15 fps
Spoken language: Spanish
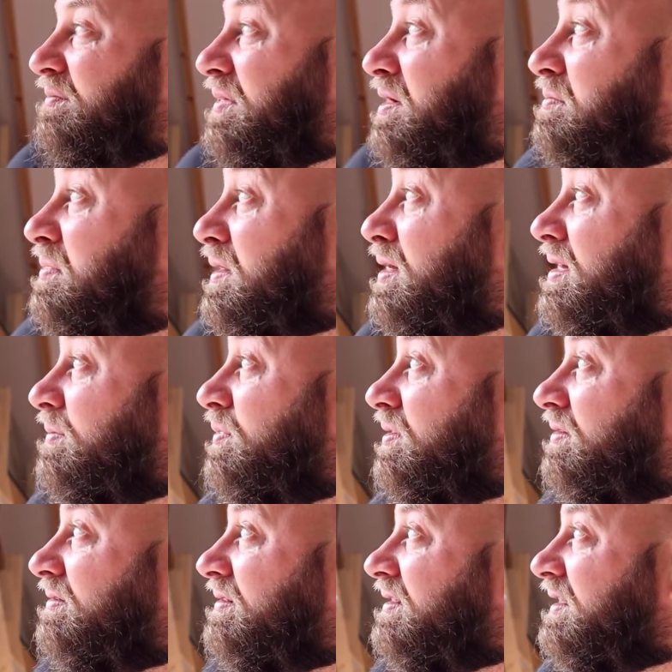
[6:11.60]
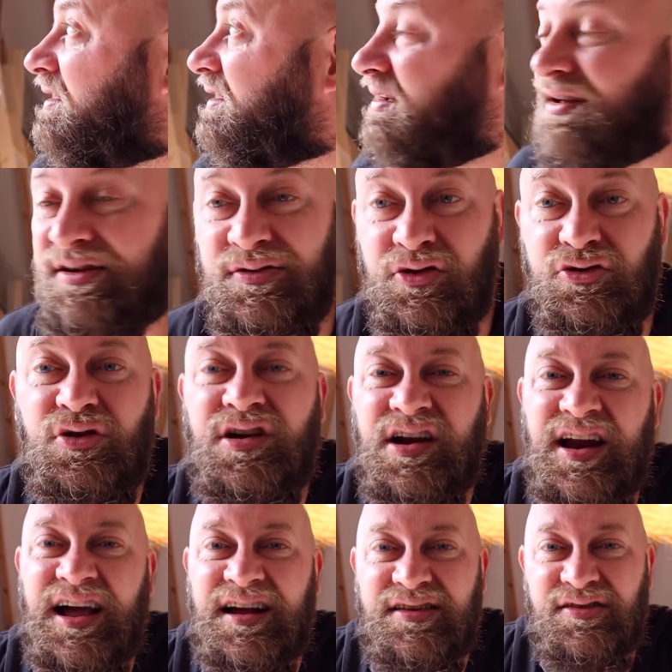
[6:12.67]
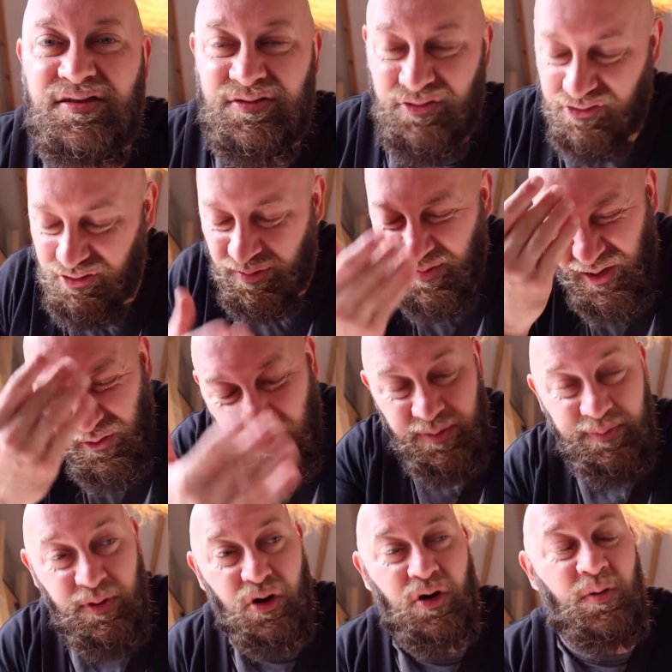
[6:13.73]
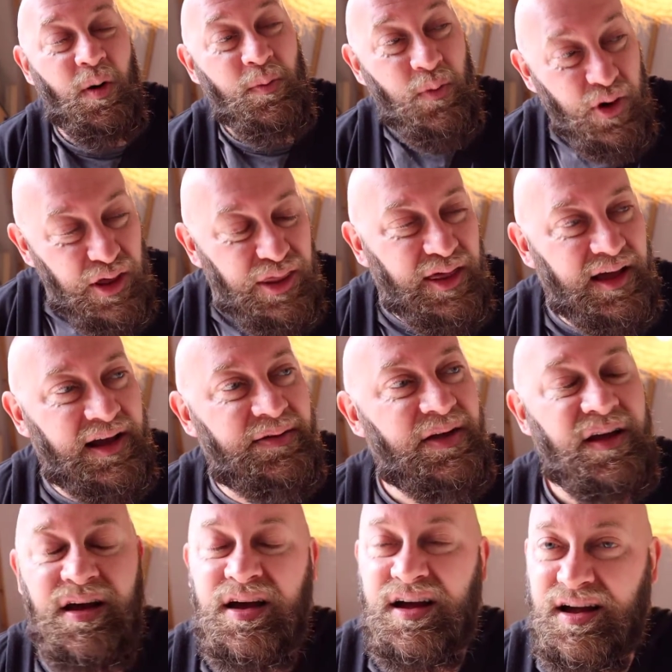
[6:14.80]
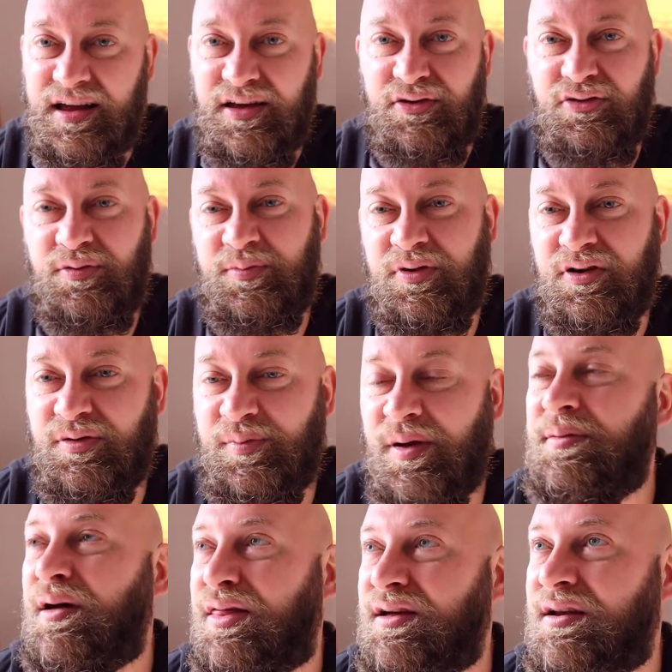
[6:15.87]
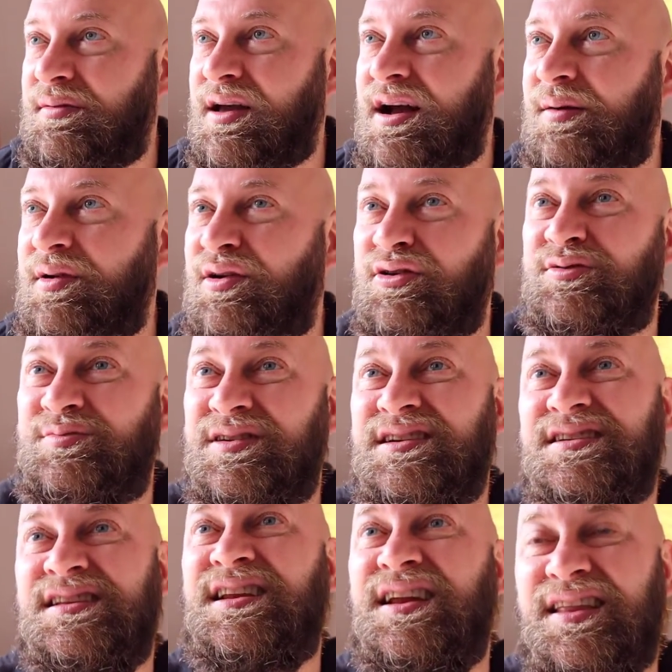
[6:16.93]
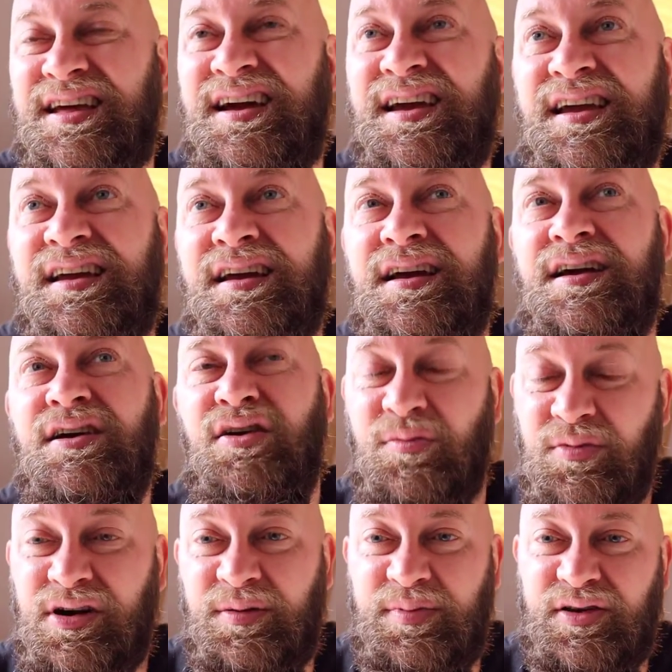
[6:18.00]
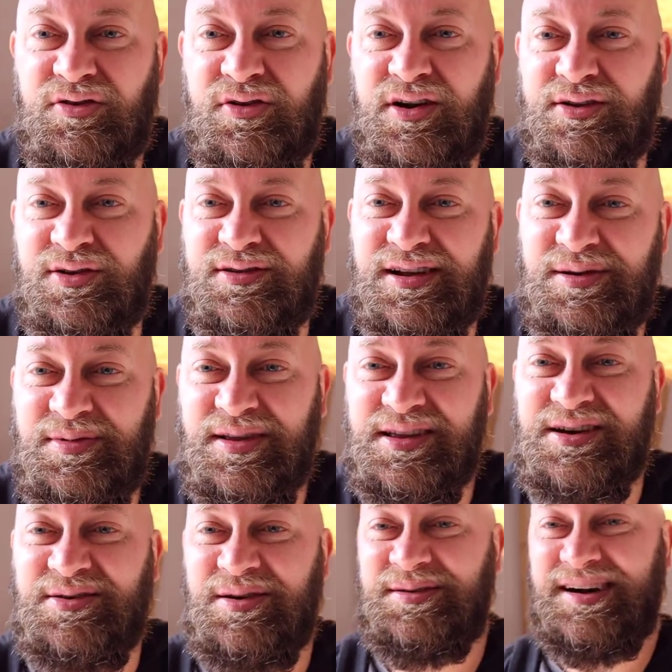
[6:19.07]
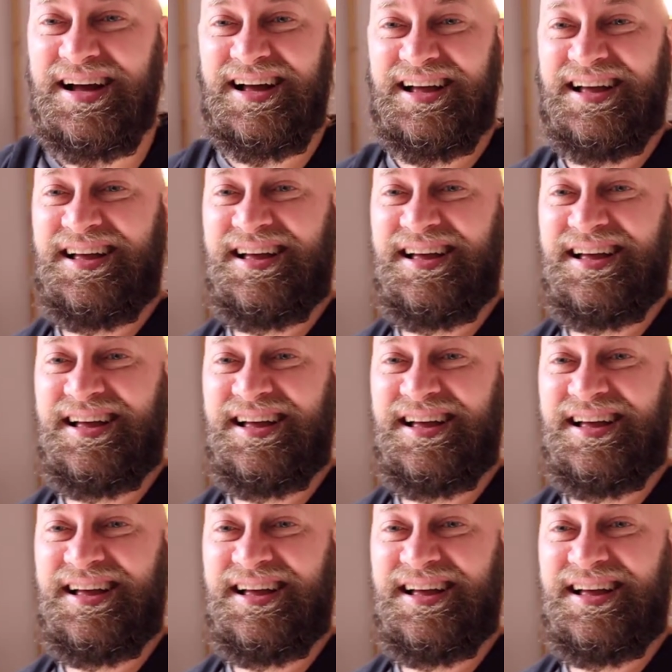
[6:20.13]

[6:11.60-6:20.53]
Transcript: pero en principio eh, noto relax, noto mi cuerpo como muy zen y eso pues me va a hacer bien, amigos. Voy a salir de aquí como una persona totalmente nueva.